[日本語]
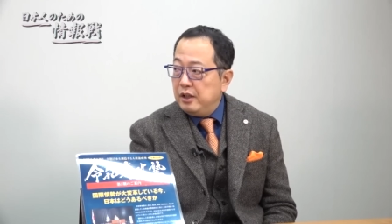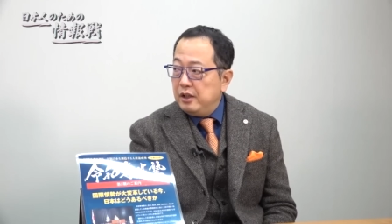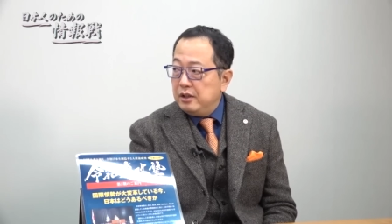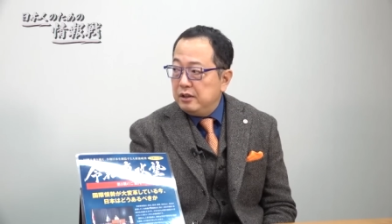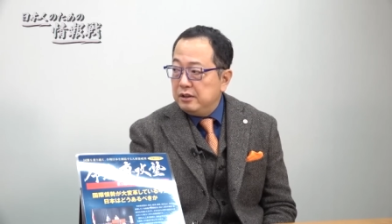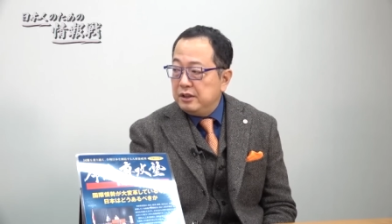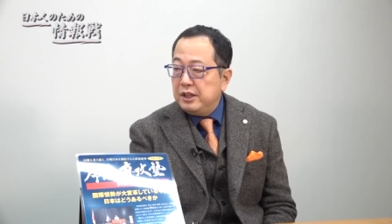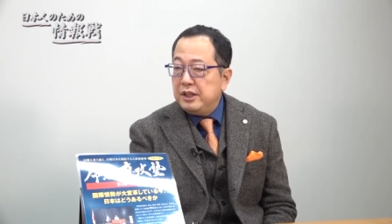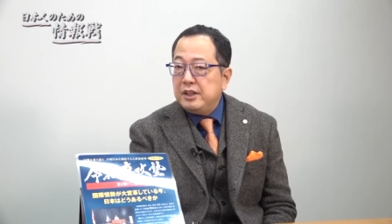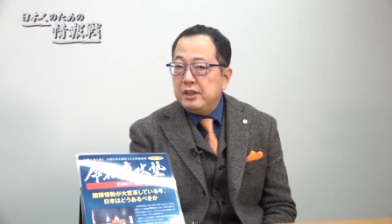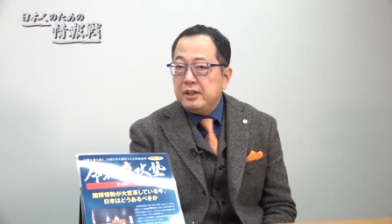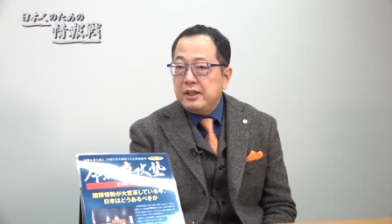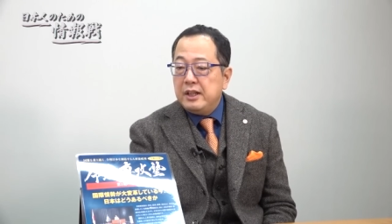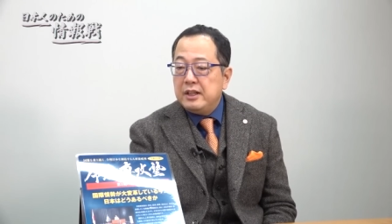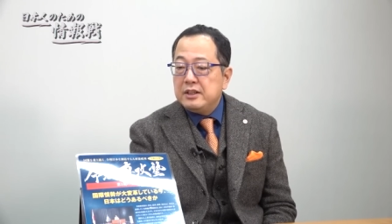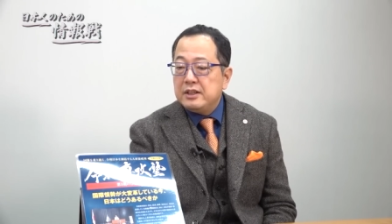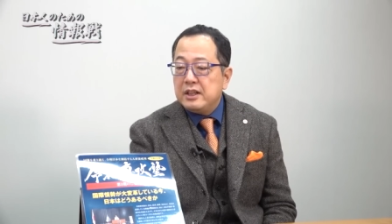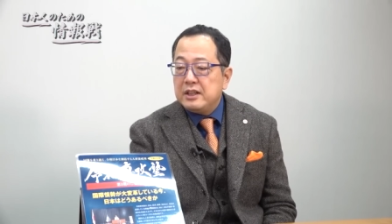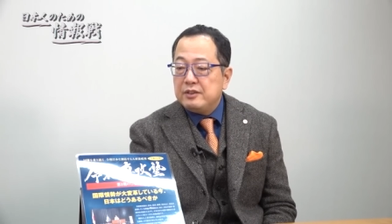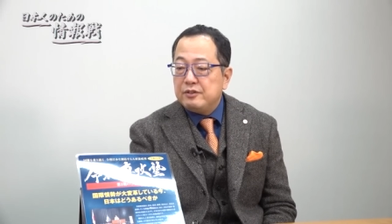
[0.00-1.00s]
はい、
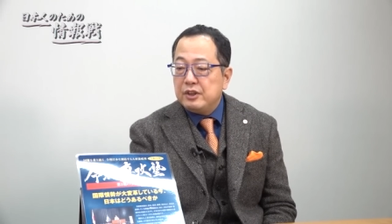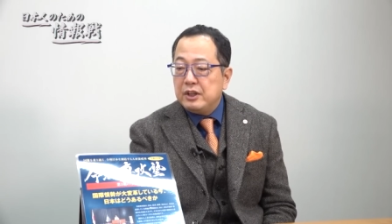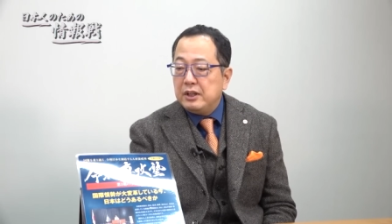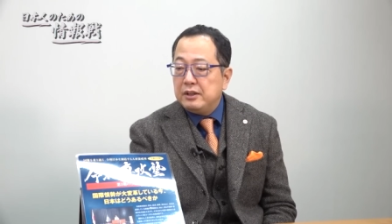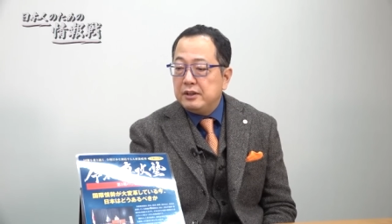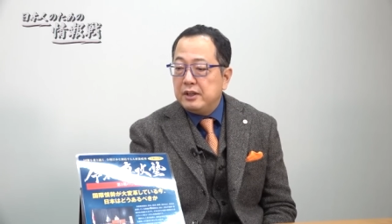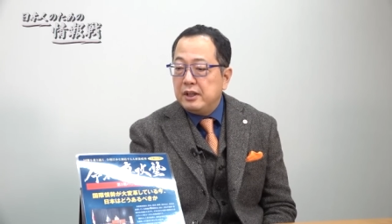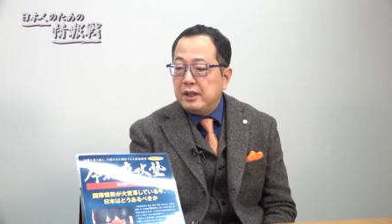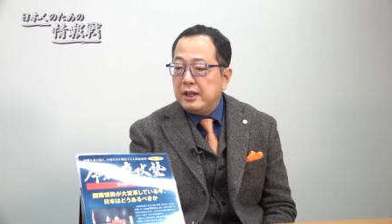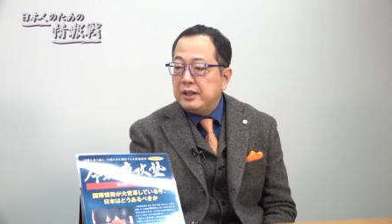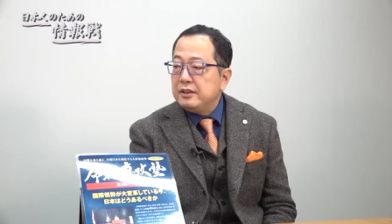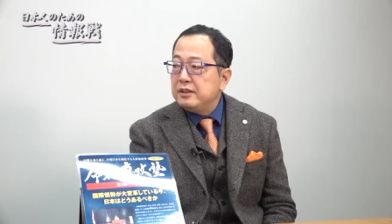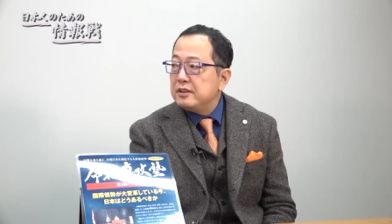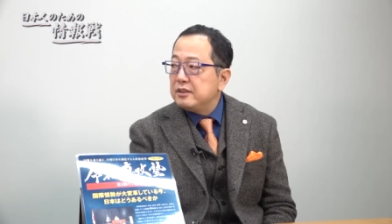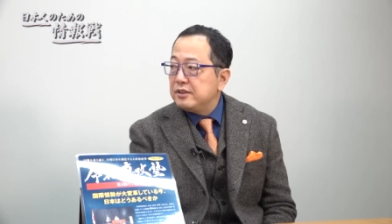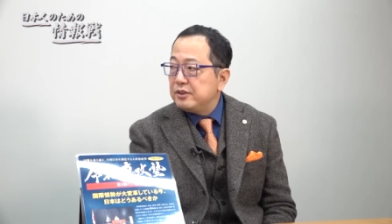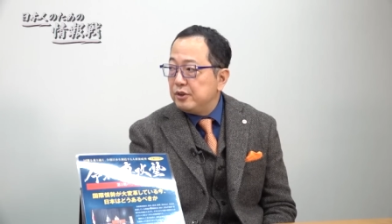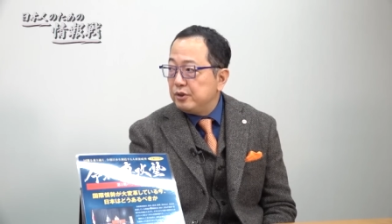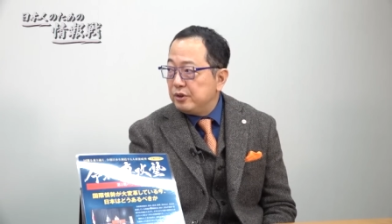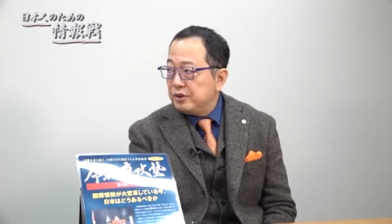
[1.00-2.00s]
ティーンエイジャーにもなってないんで
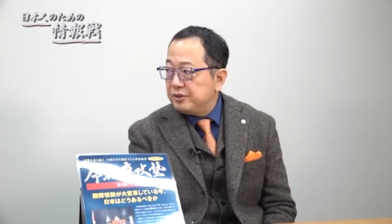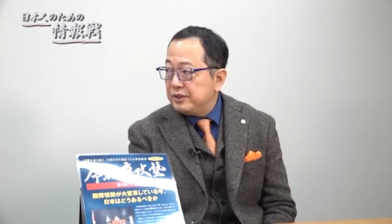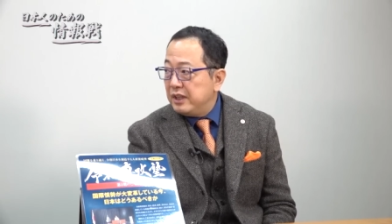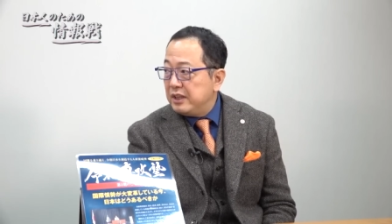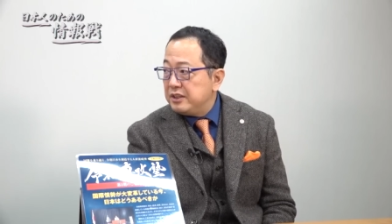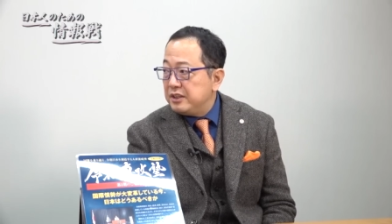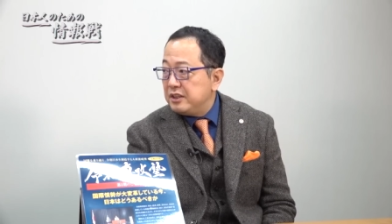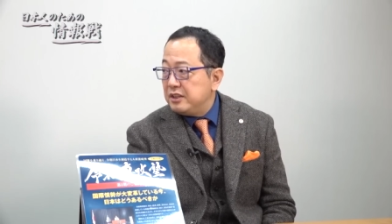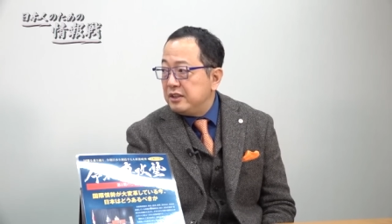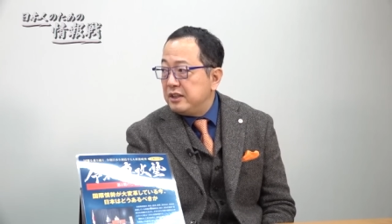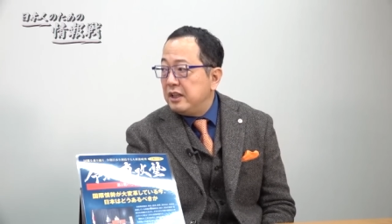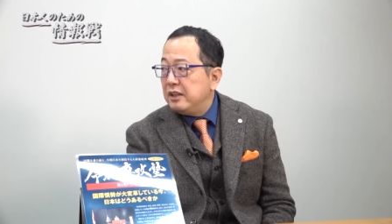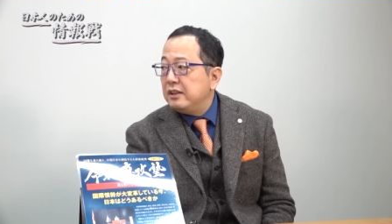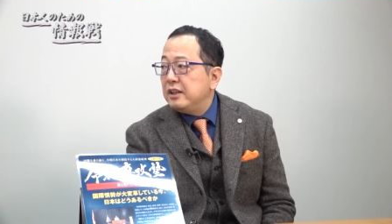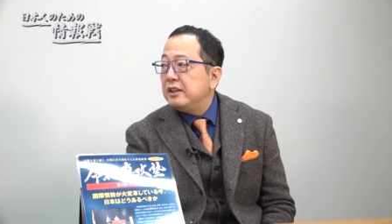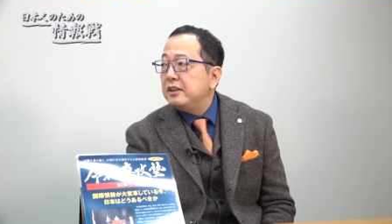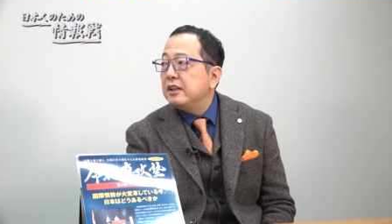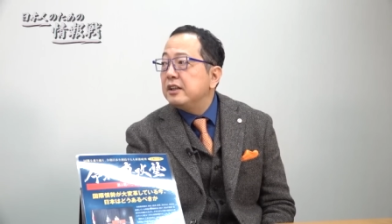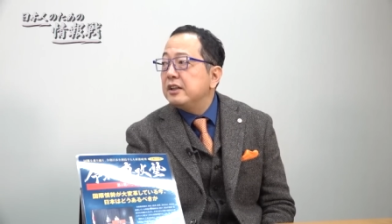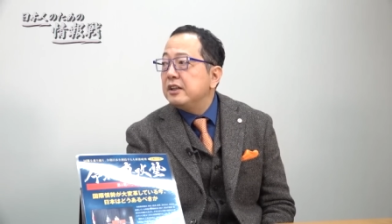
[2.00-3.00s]
すよと、うん、精神年
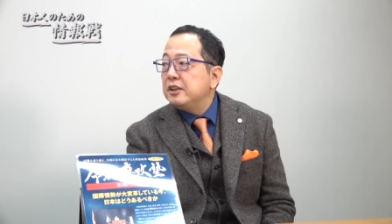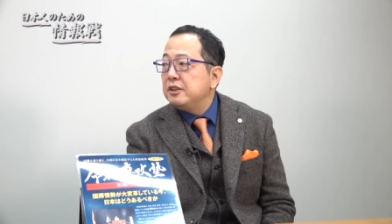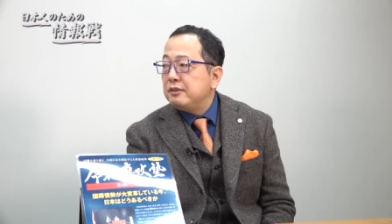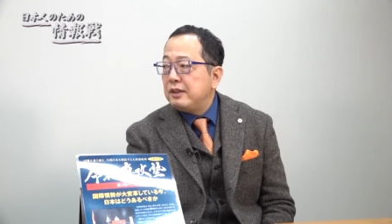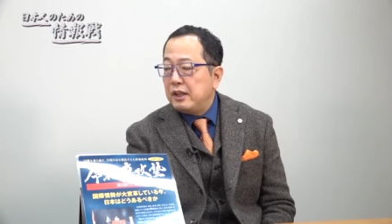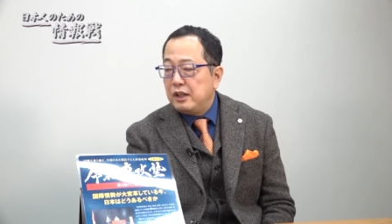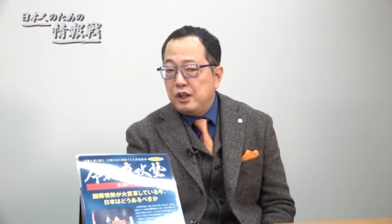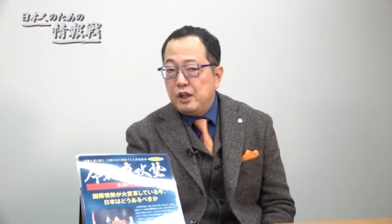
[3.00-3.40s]
齢的には。